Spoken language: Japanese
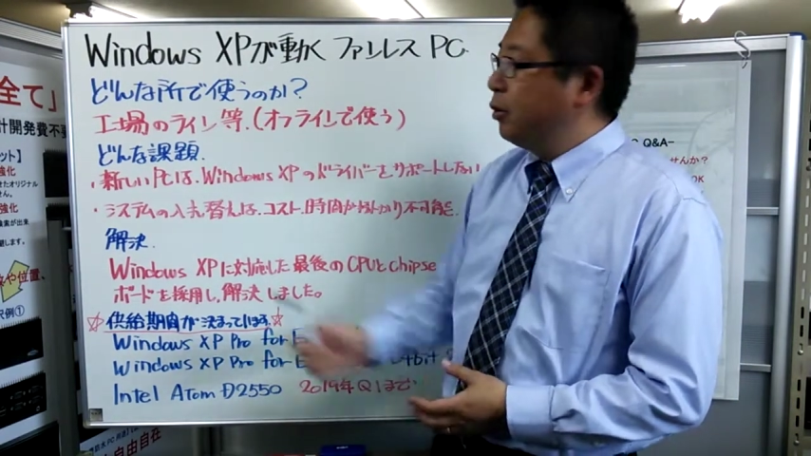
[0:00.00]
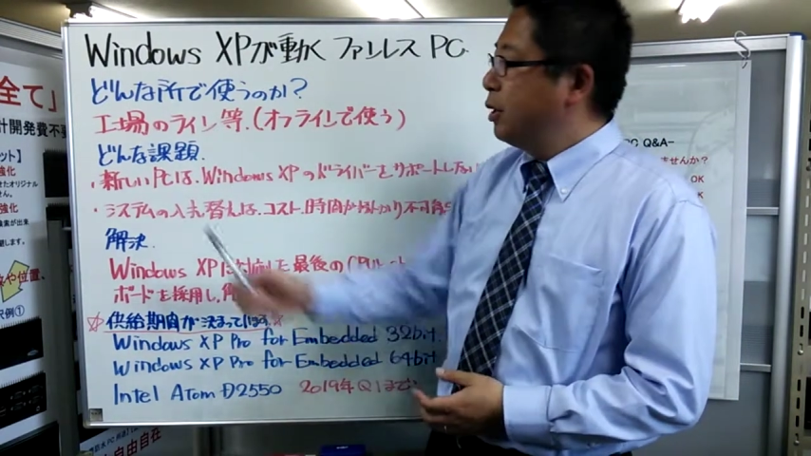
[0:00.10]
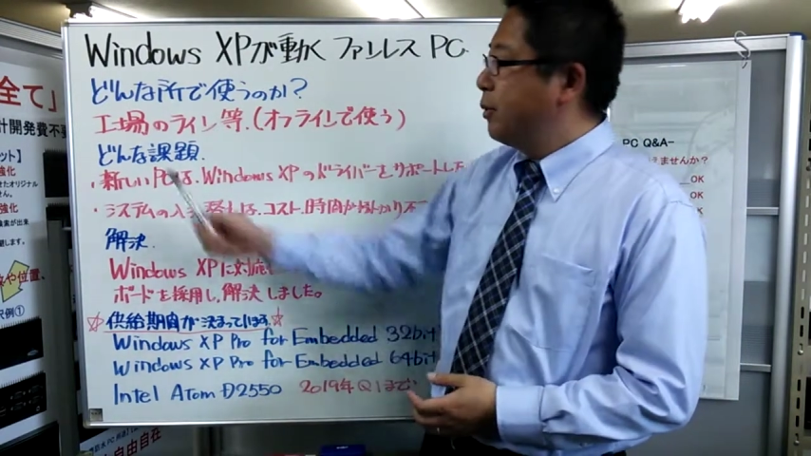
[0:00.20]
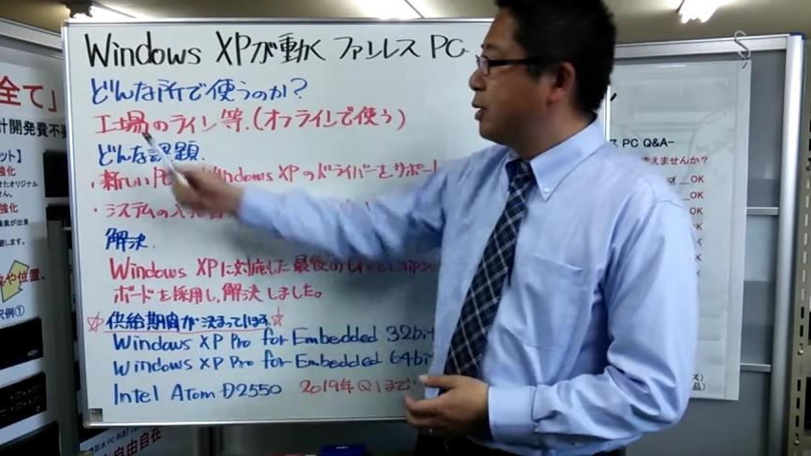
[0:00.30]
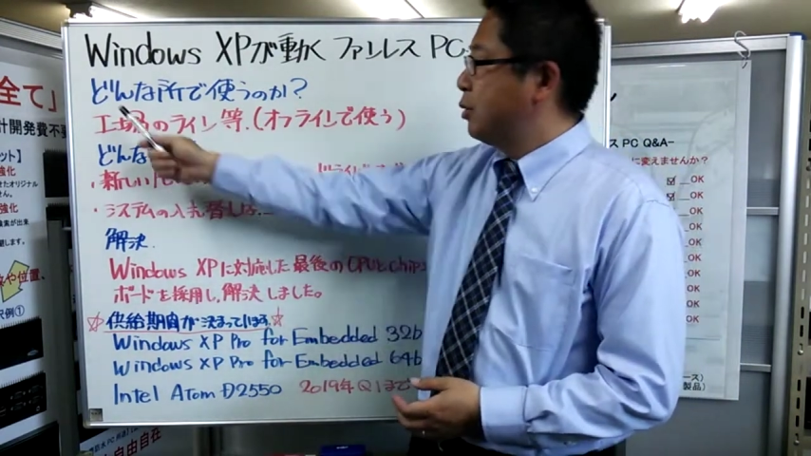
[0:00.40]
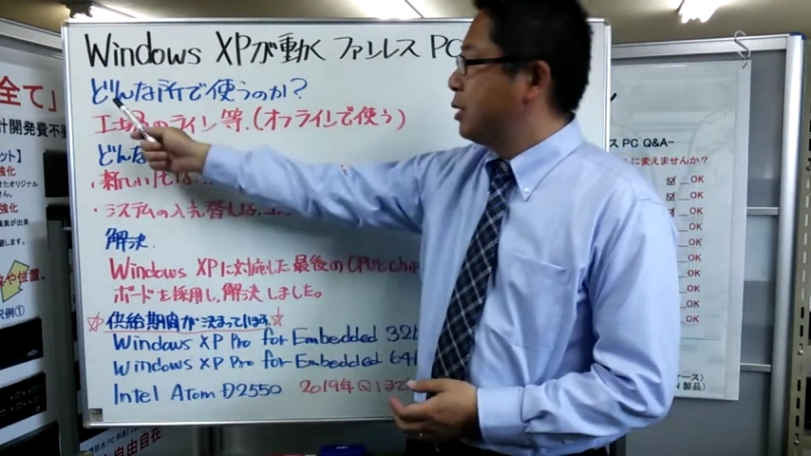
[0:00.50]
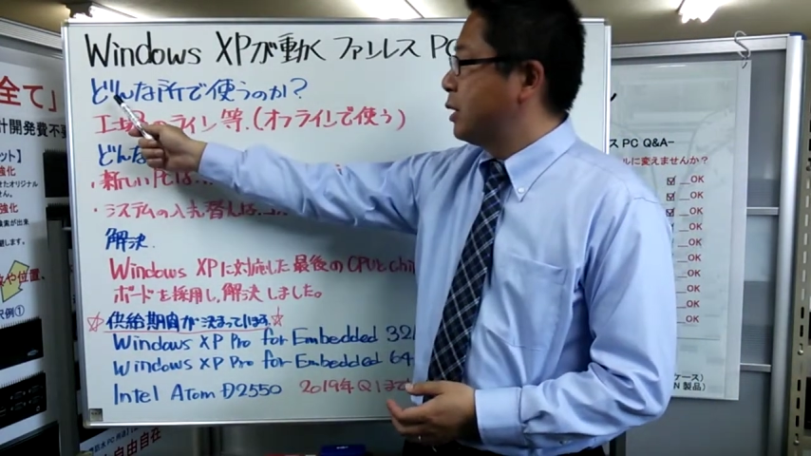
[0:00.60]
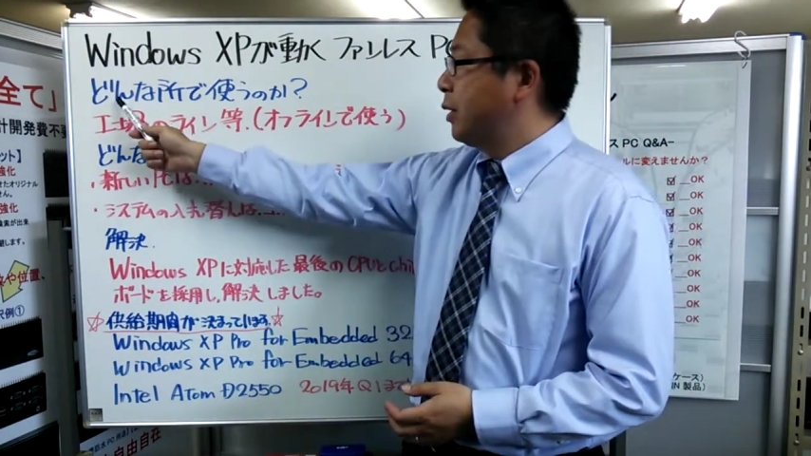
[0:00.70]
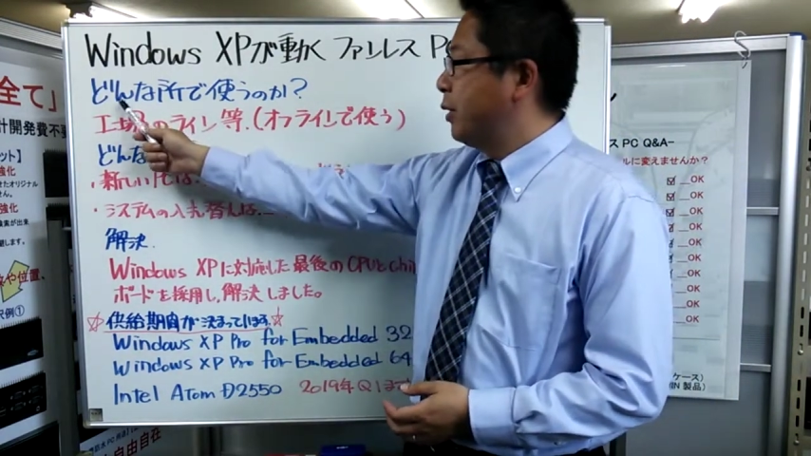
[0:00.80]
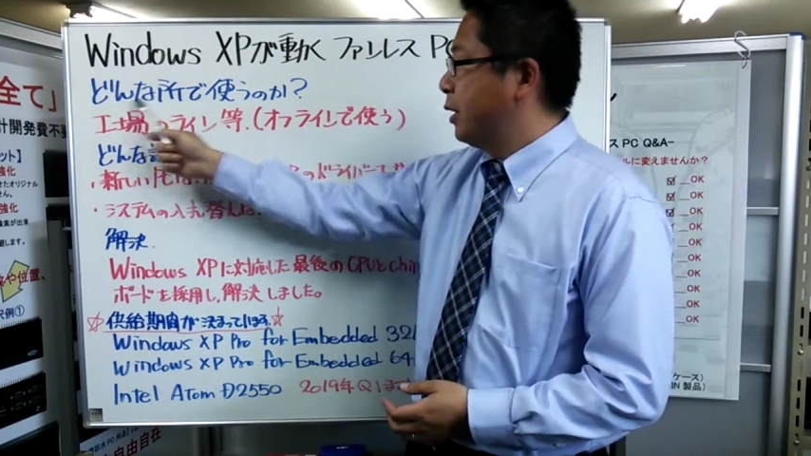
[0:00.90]
どんな場所で
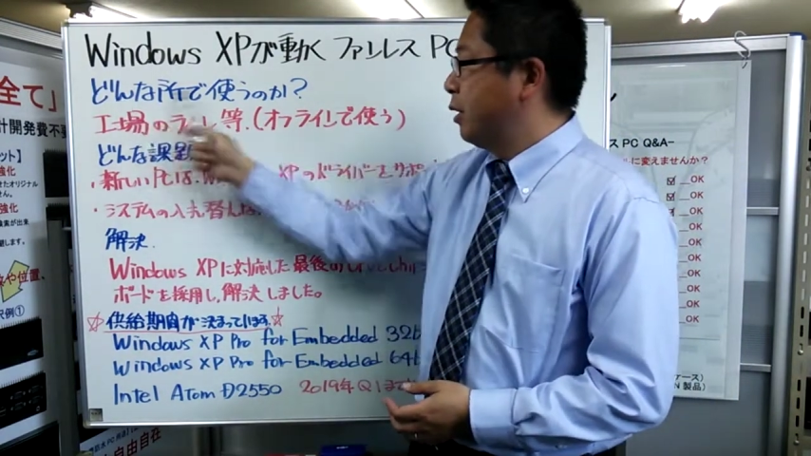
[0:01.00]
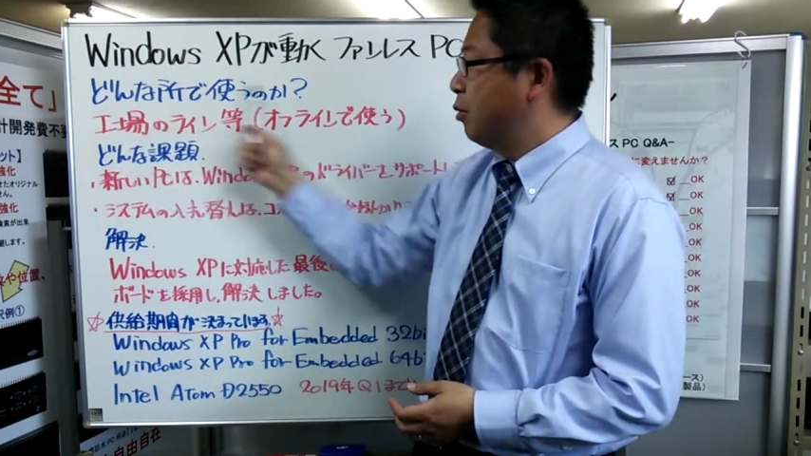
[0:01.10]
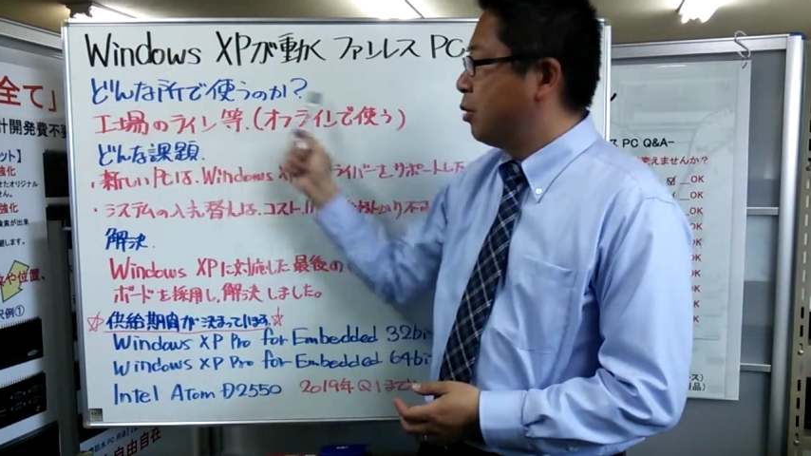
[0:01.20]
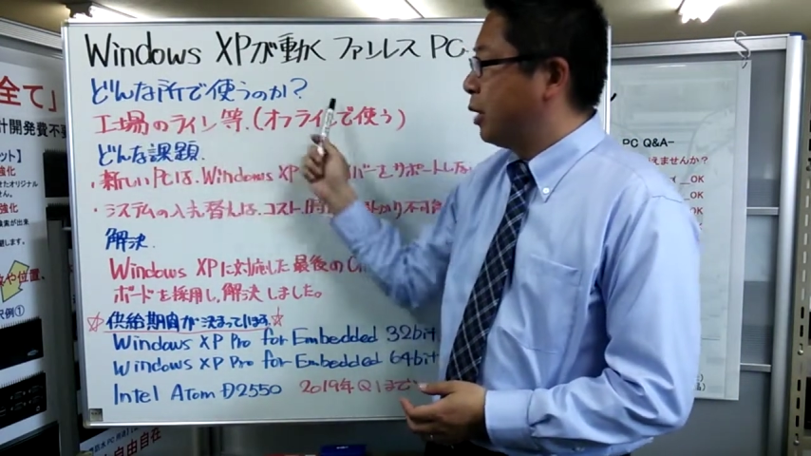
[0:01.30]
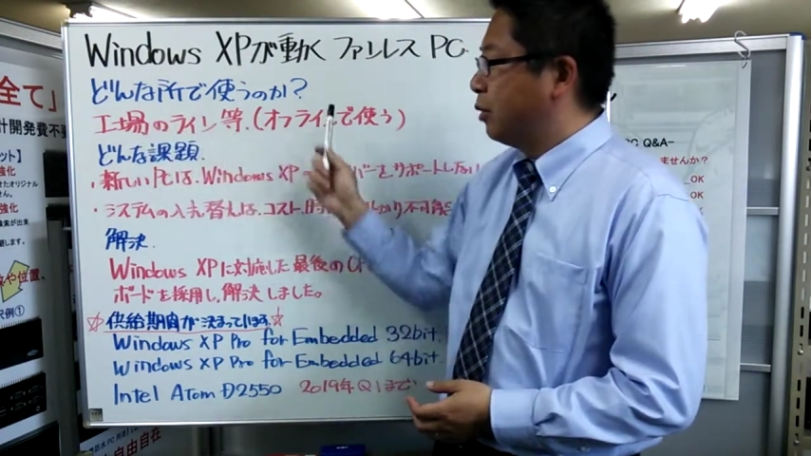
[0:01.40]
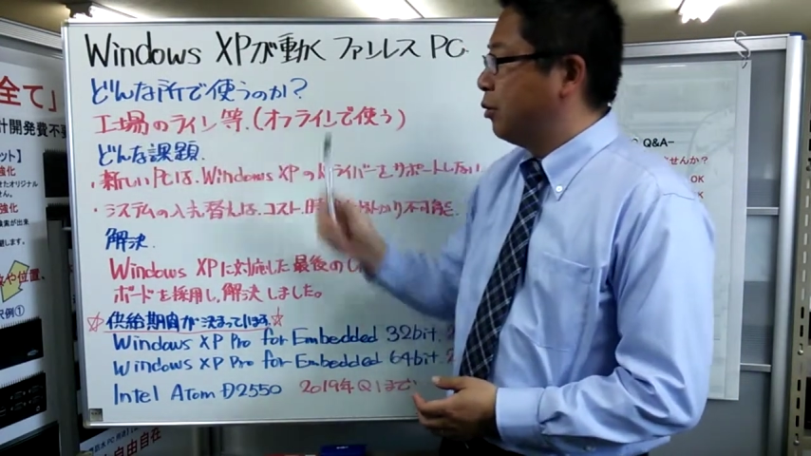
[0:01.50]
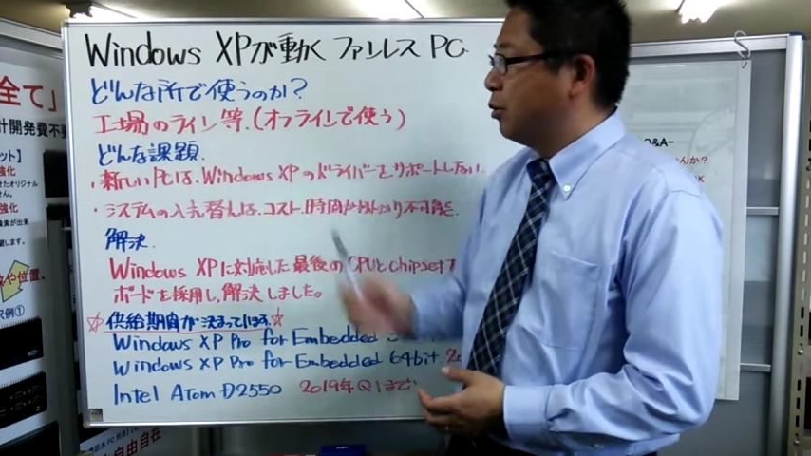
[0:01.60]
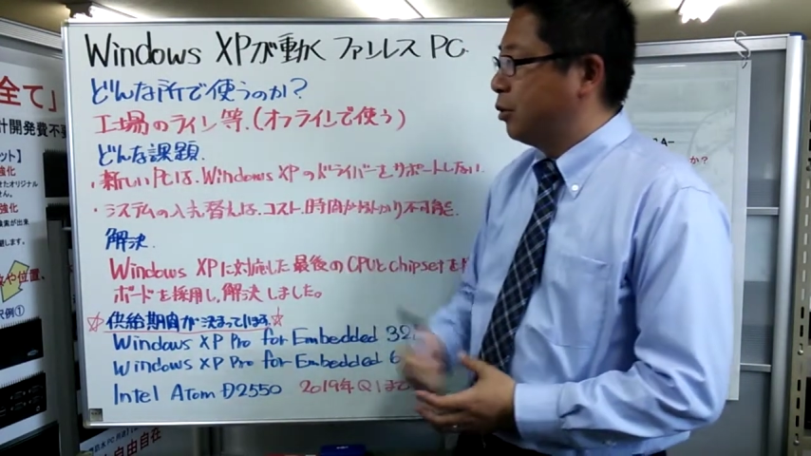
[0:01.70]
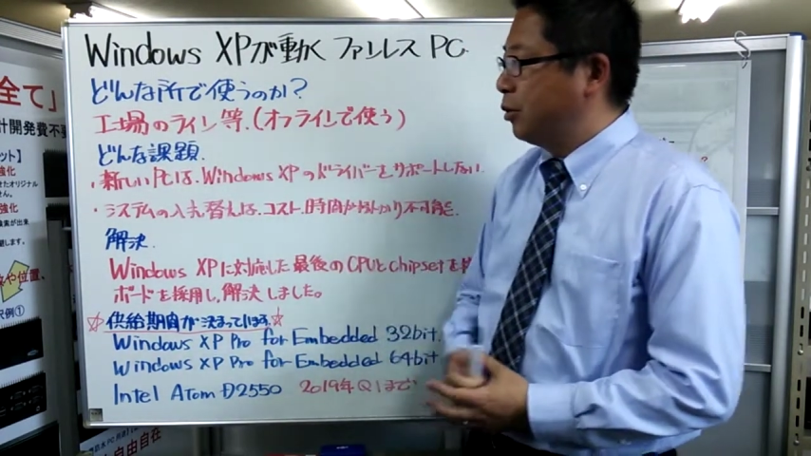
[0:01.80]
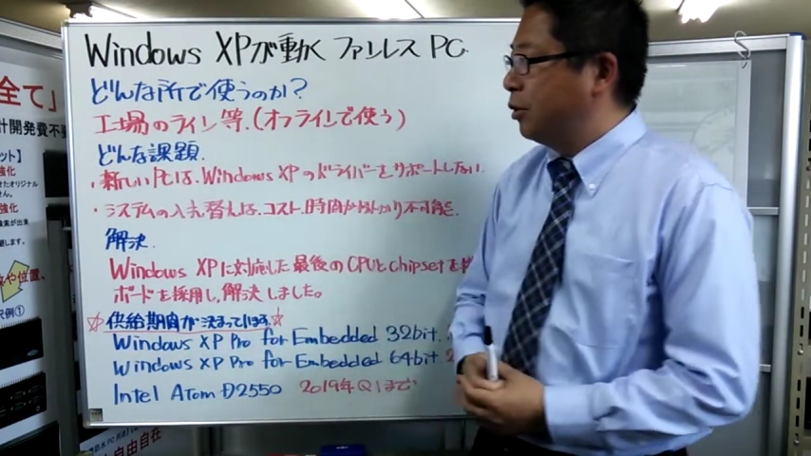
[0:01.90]
使われているのかと
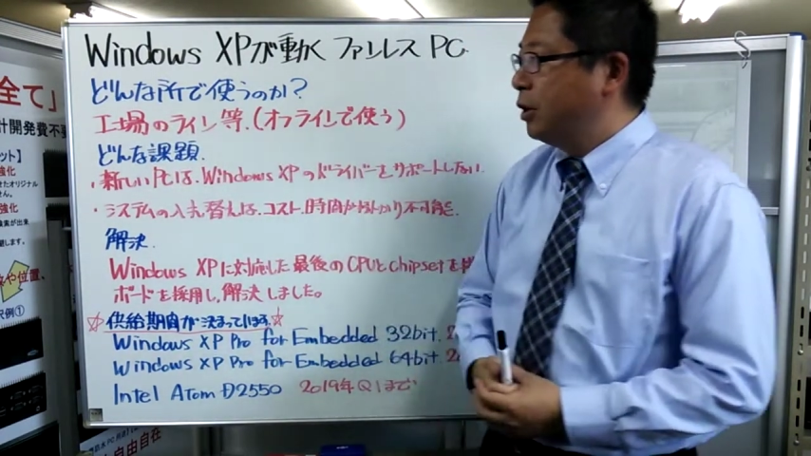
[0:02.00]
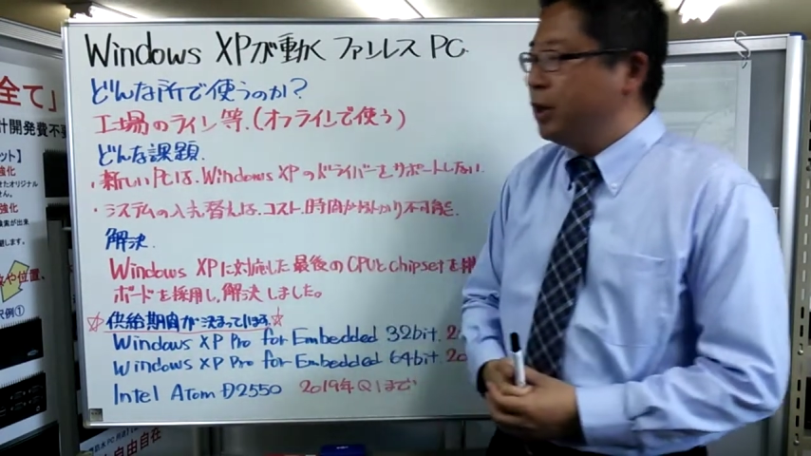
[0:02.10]
いうと、